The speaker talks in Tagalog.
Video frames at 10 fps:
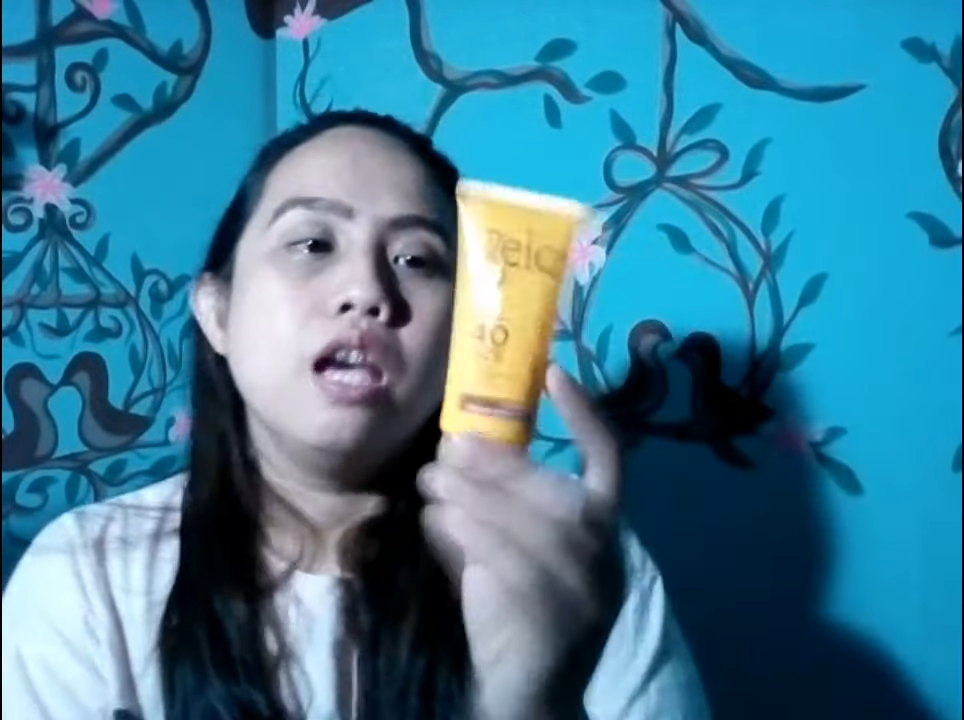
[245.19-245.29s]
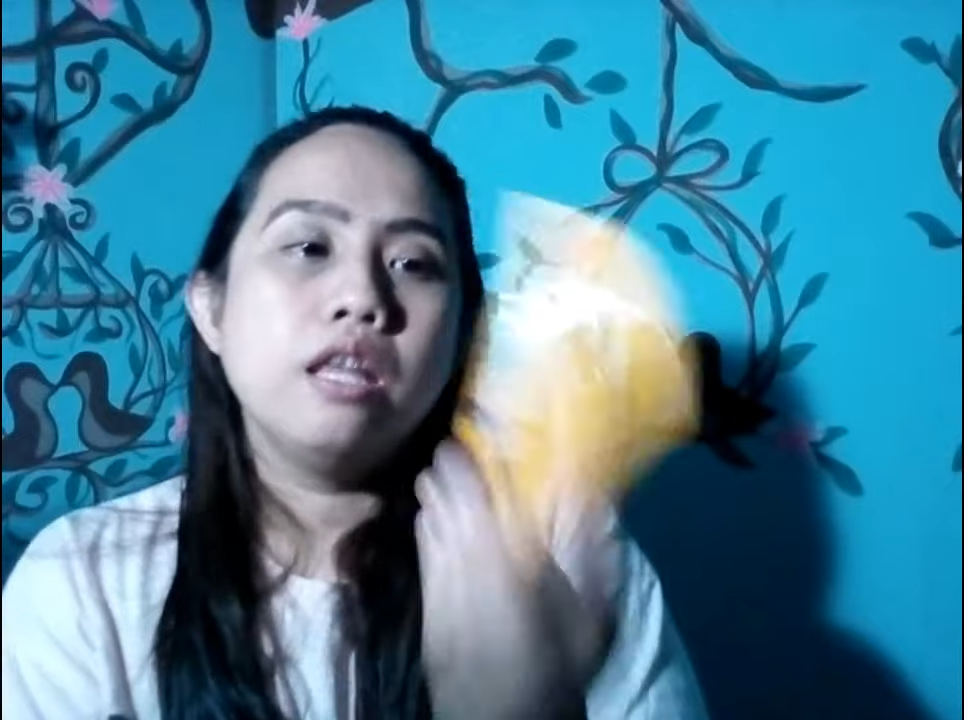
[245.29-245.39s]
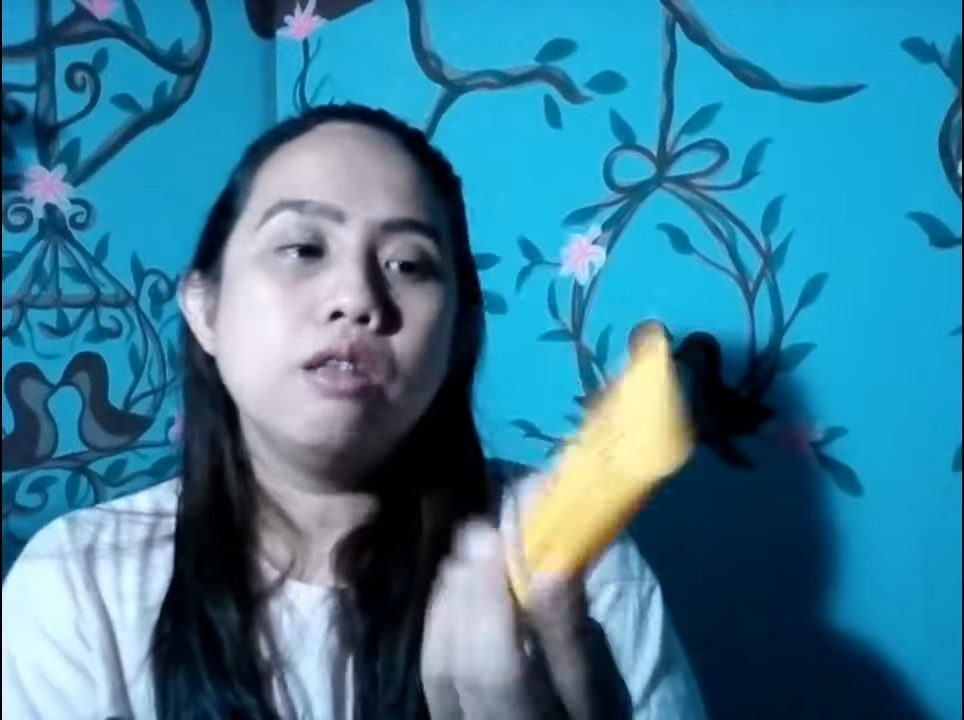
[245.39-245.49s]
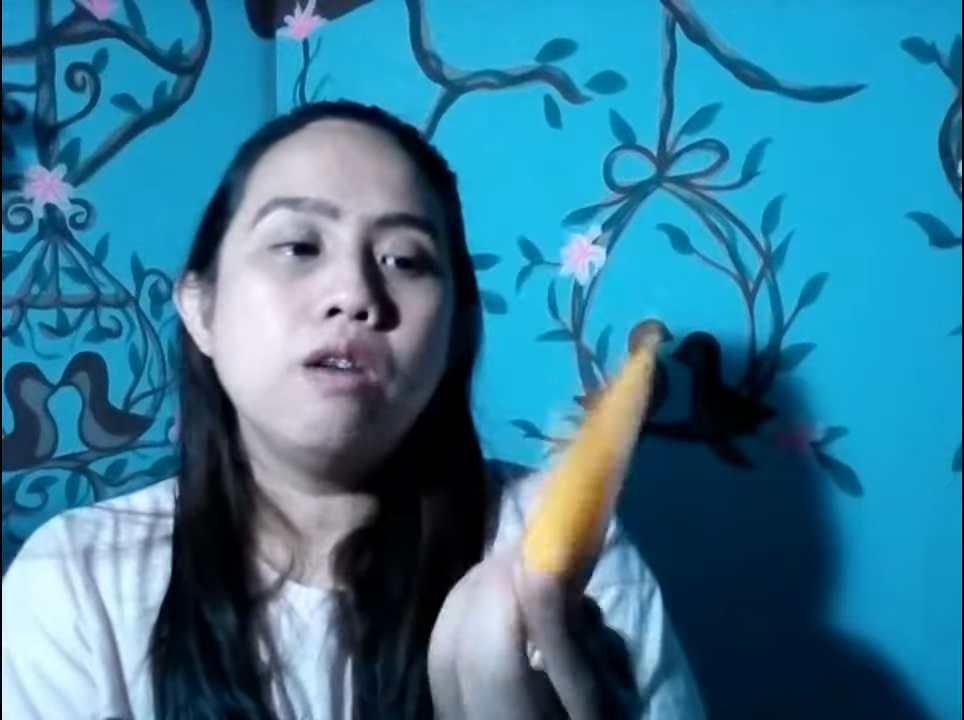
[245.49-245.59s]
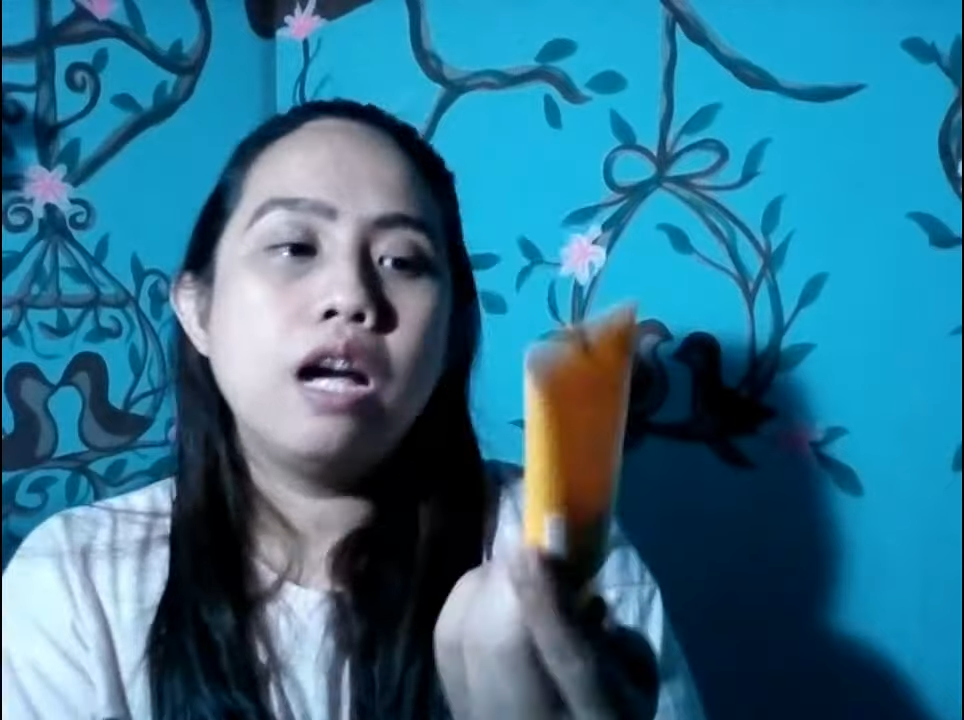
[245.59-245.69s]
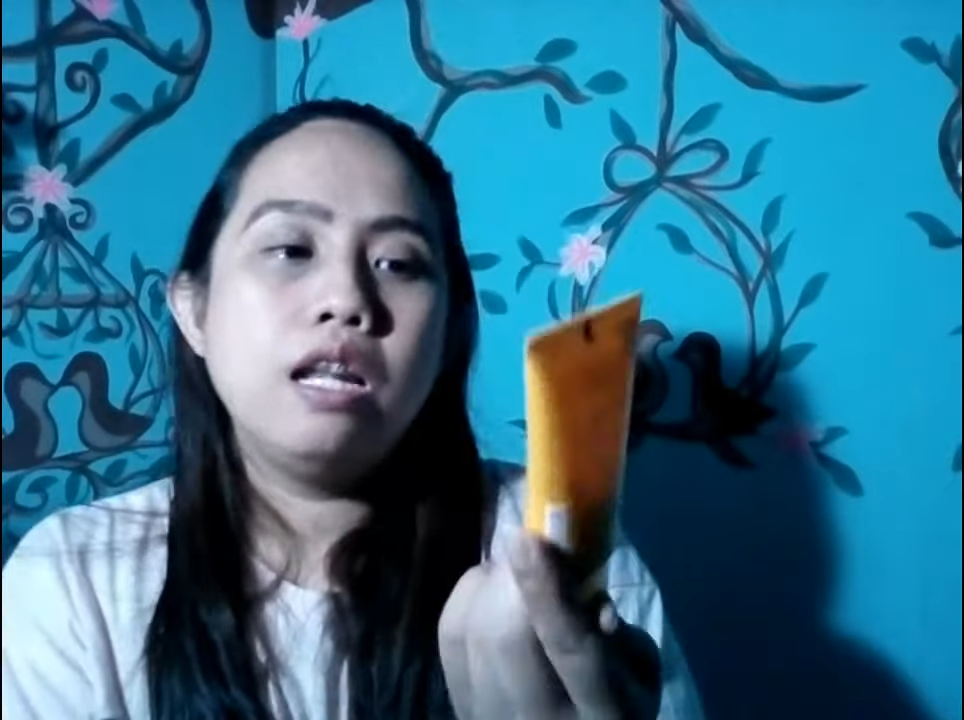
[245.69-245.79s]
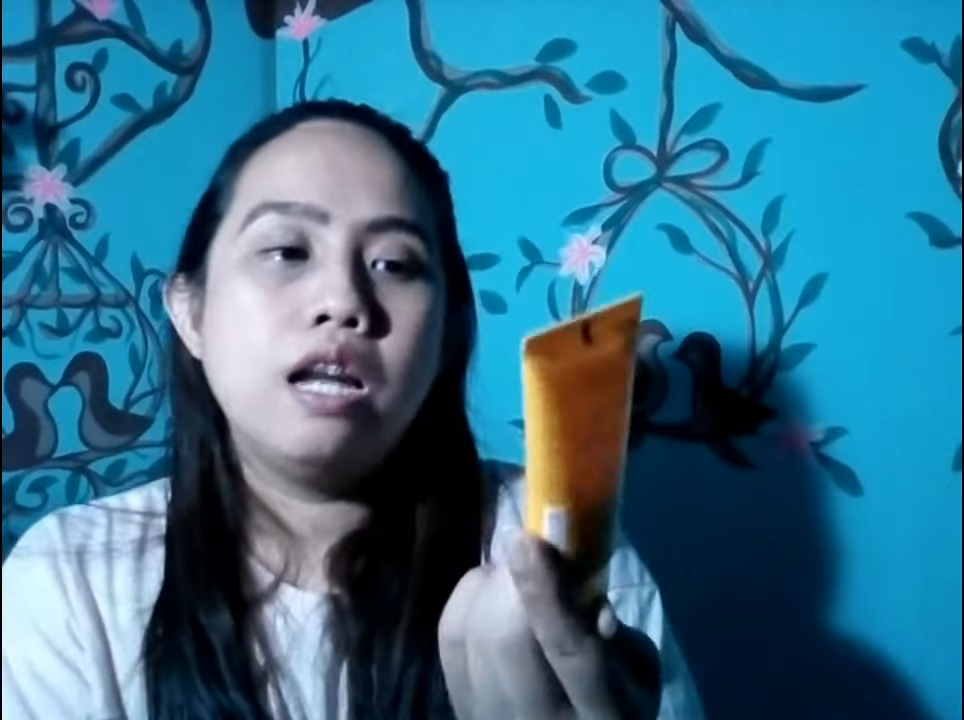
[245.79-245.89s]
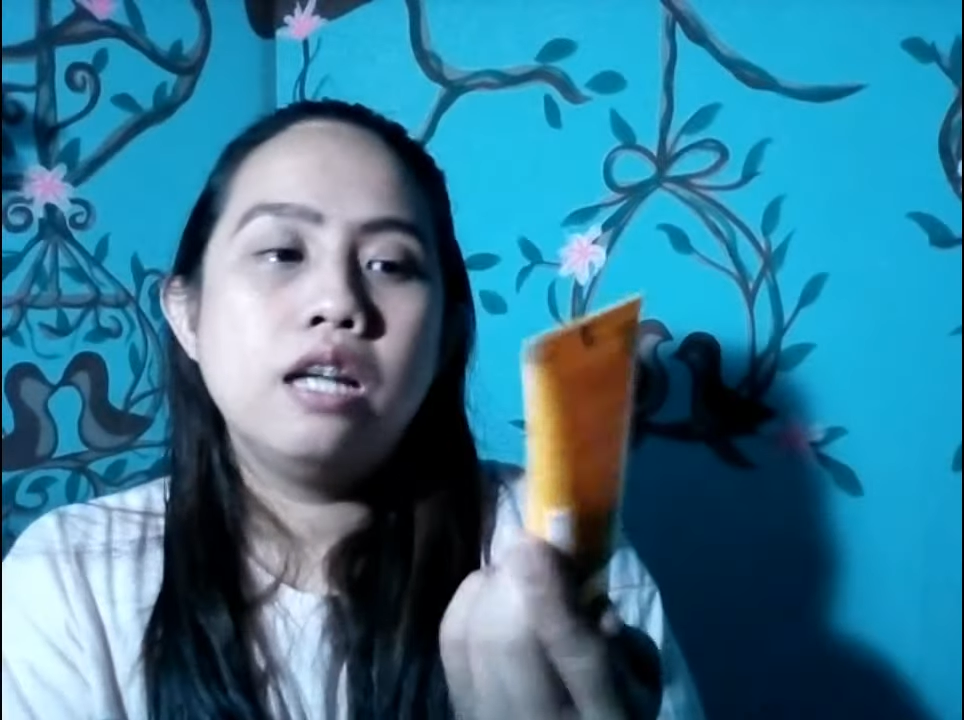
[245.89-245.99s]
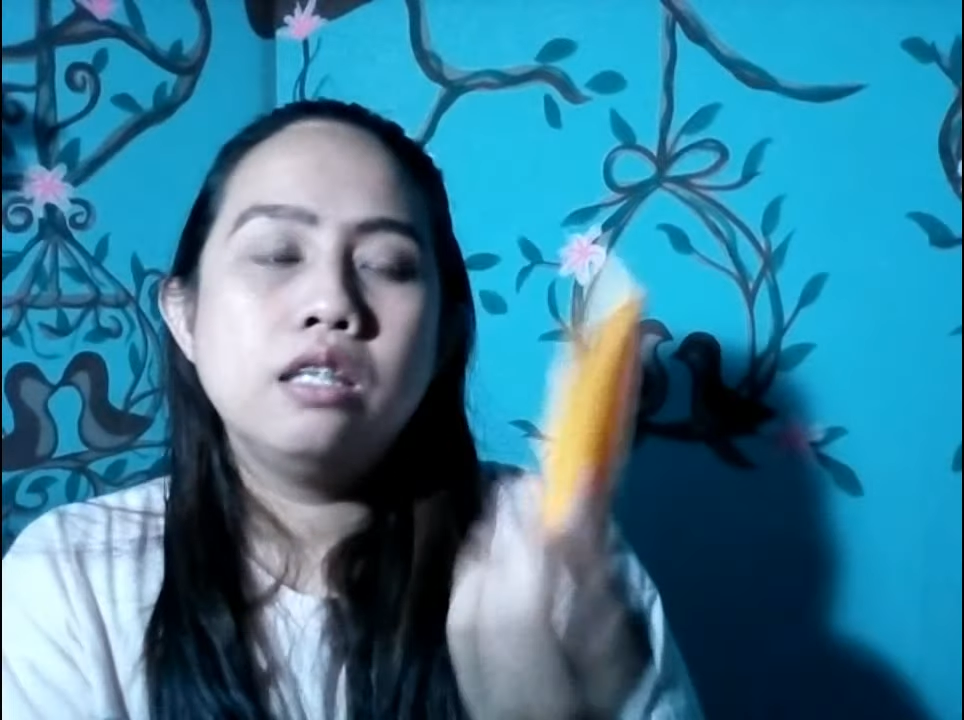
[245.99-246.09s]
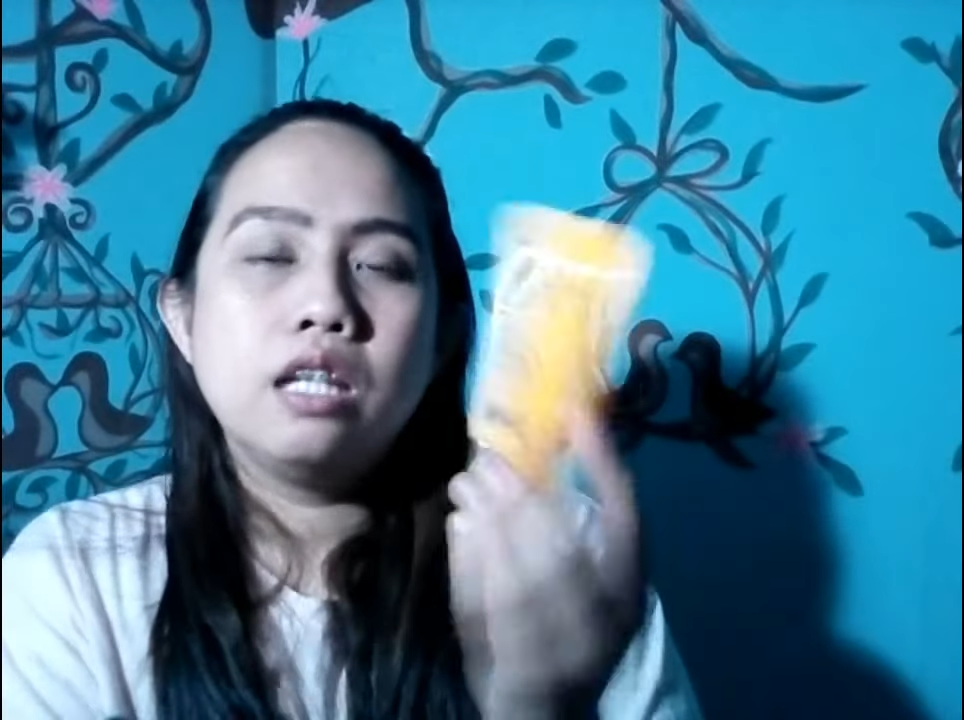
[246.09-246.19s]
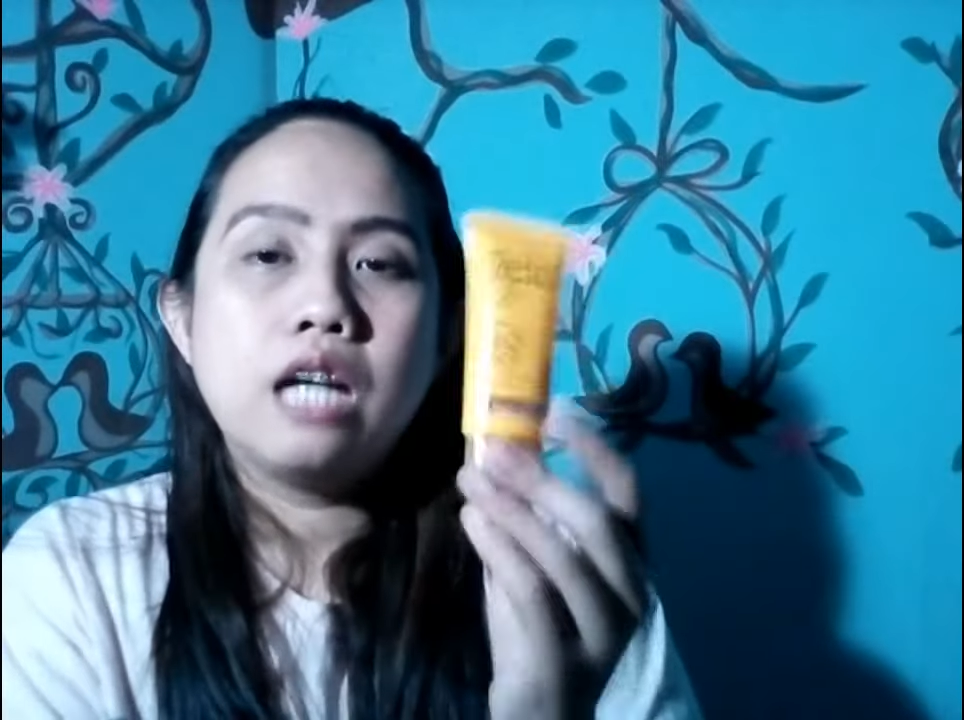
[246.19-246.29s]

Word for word: Eto nga lang,